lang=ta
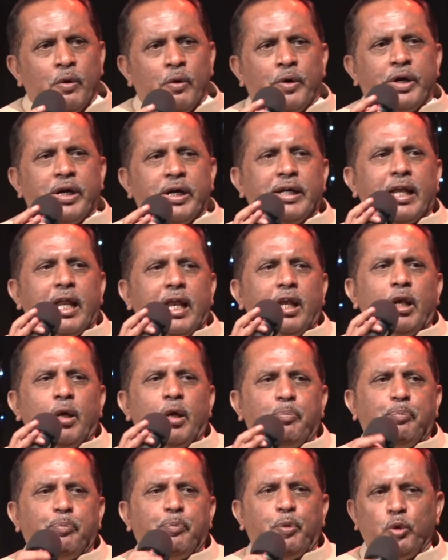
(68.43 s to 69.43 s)
ஒரு நல்ல
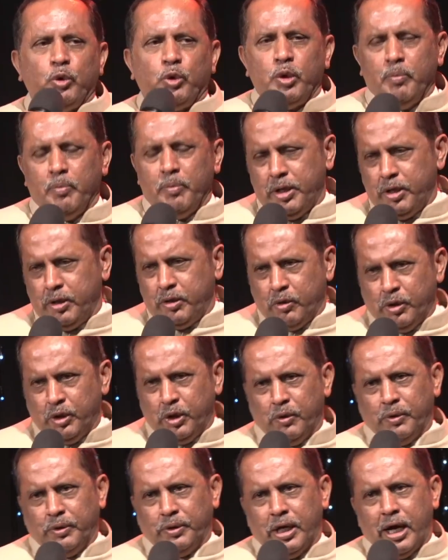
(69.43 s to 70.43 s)
புதுமையை
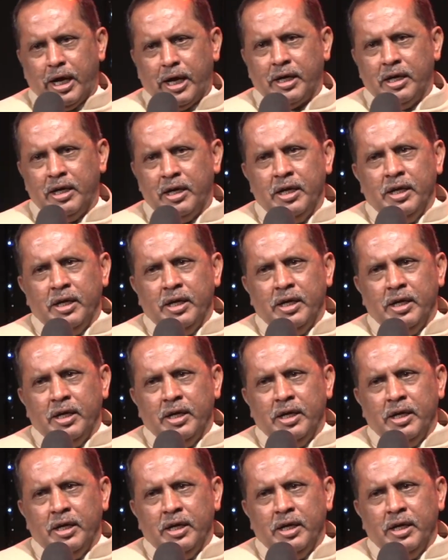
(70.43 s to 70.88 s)
கொண்டு வந்தார்கள்